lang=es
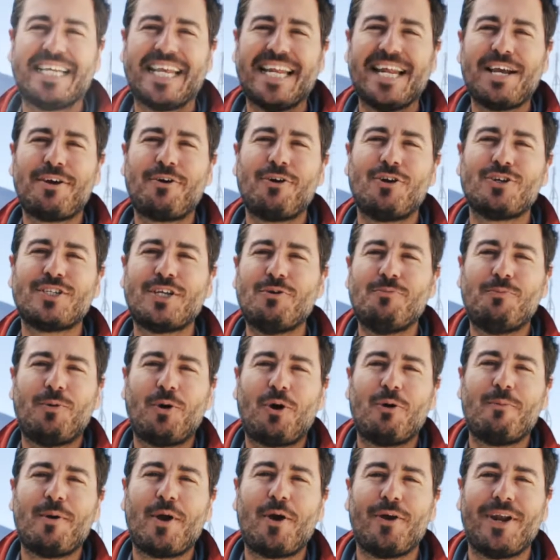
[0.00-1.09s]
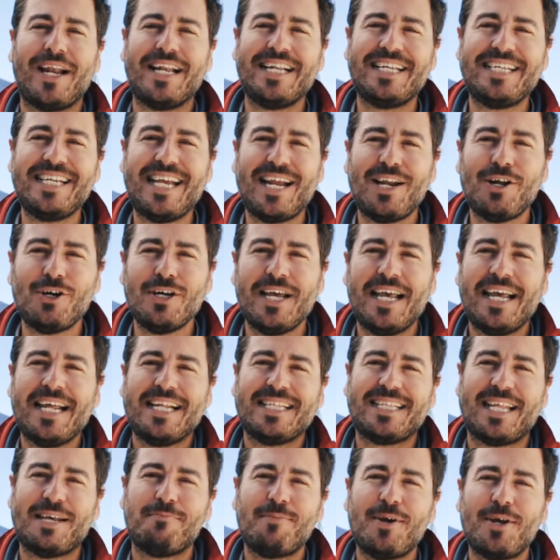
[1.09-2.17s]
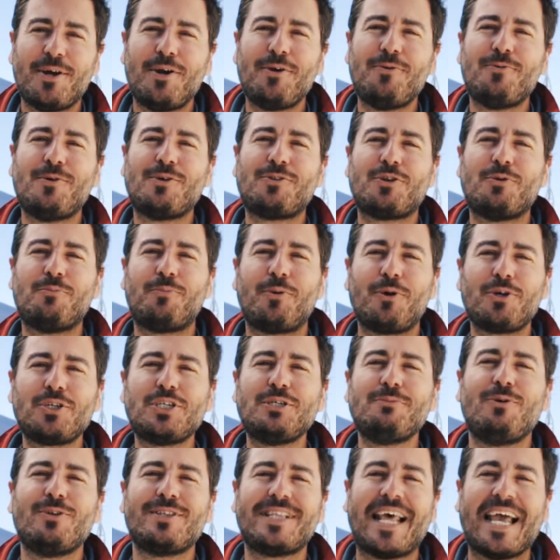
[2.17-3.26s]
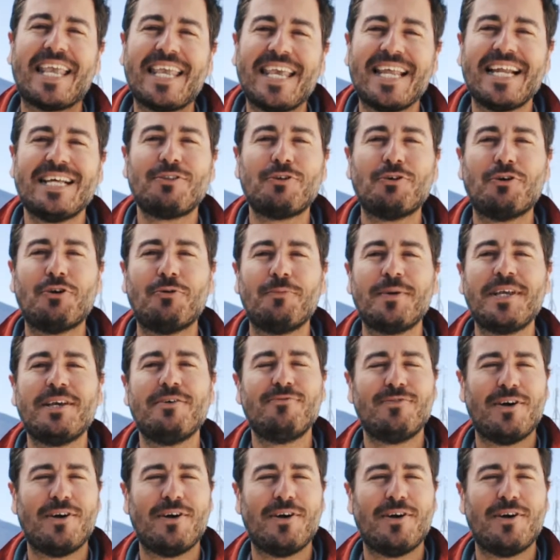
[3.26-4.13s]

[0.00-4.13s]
quieres conocer un poco mejor el cielo, te espero en nuestro próximo taller Astronomía en